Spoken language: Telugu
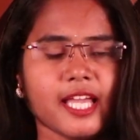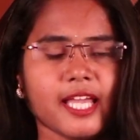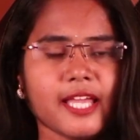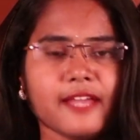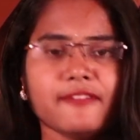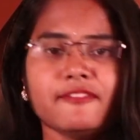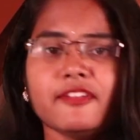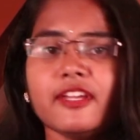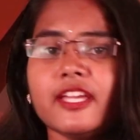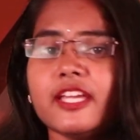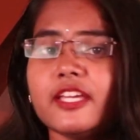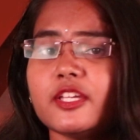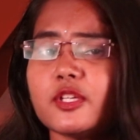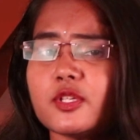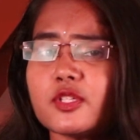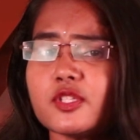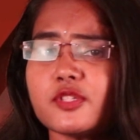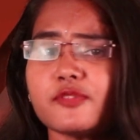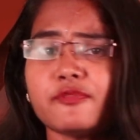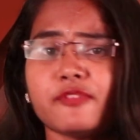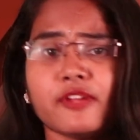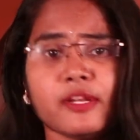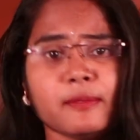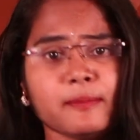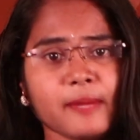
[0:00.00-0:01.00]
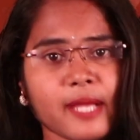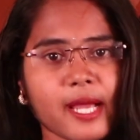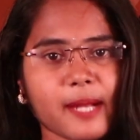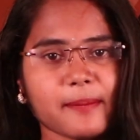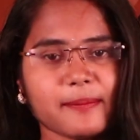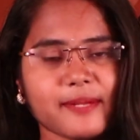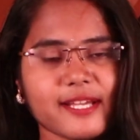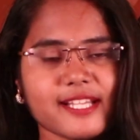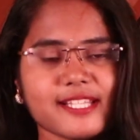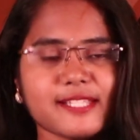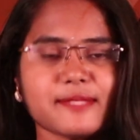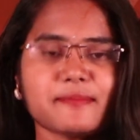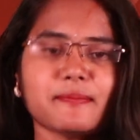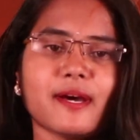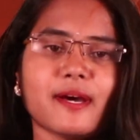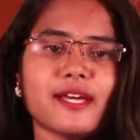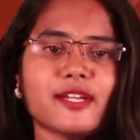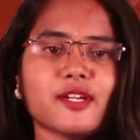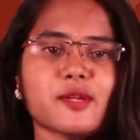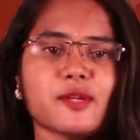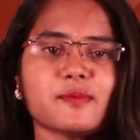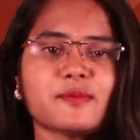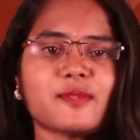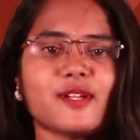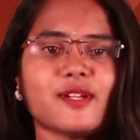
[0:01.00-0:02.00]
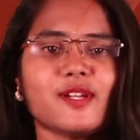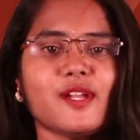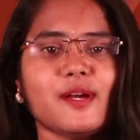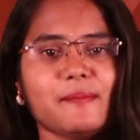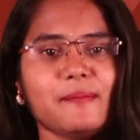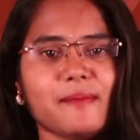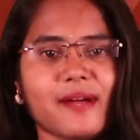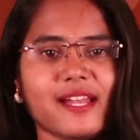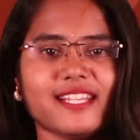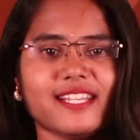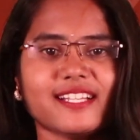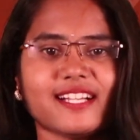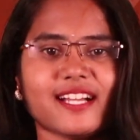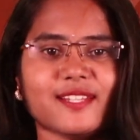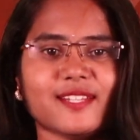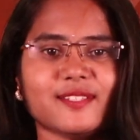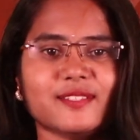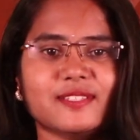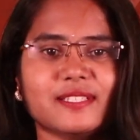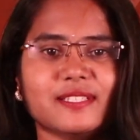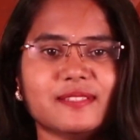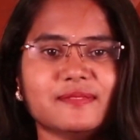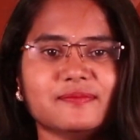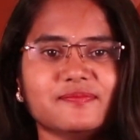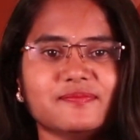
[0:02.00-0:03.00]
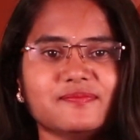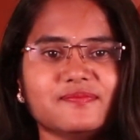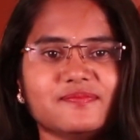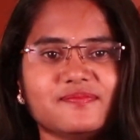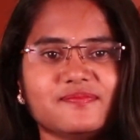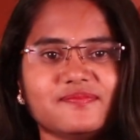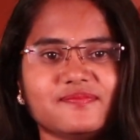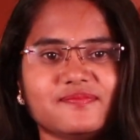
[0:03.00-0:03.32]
ఇది ఫిల్మీ అప్డేట్స్ మరో ఎపిసోడ్ లో మళ్ళీ కలుద్దాం